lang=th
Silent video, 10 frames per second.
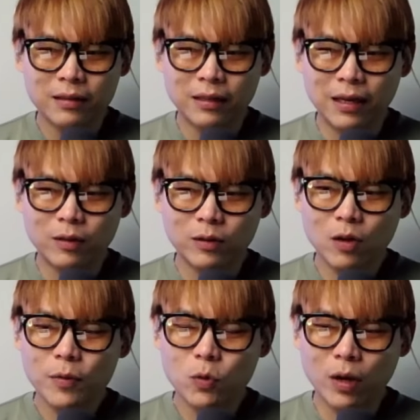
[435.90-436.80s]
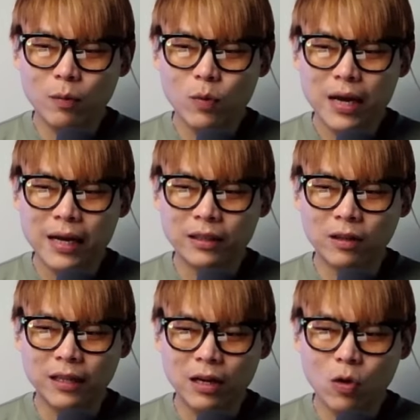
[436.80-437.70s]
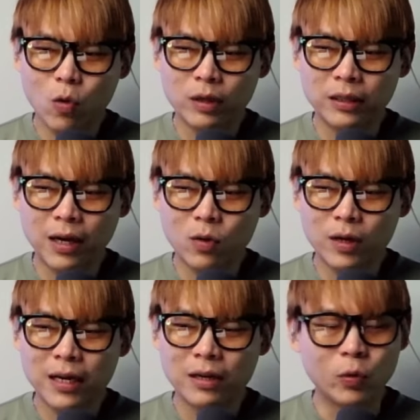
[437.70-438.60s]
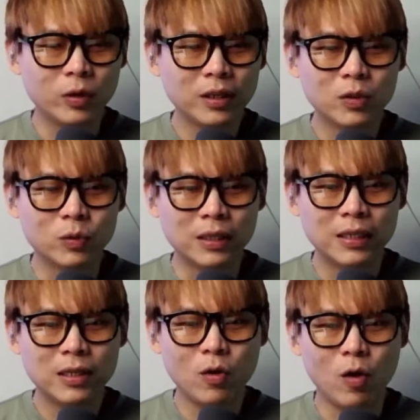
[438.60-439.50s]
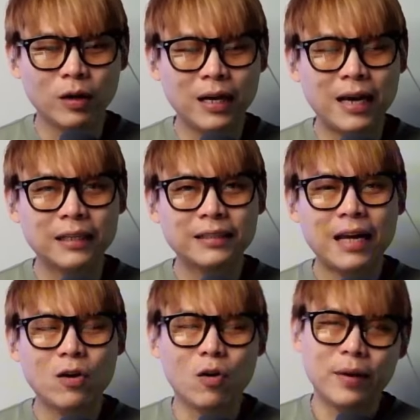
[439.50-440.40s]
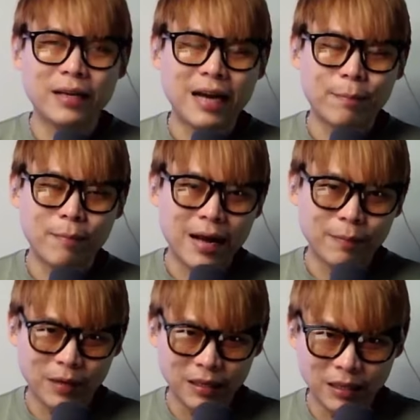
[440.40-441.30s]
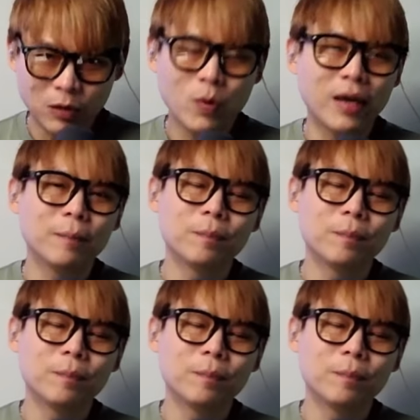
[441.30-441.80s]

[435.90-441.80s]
เดี๋ยวเราก็ต้องมาดูครับว่าตอนนี้คนเขากำลังลุ้นกันอยู่ในเรื่องของการเลือกตั้งของอเมริกาปลายปีนี้ด้วย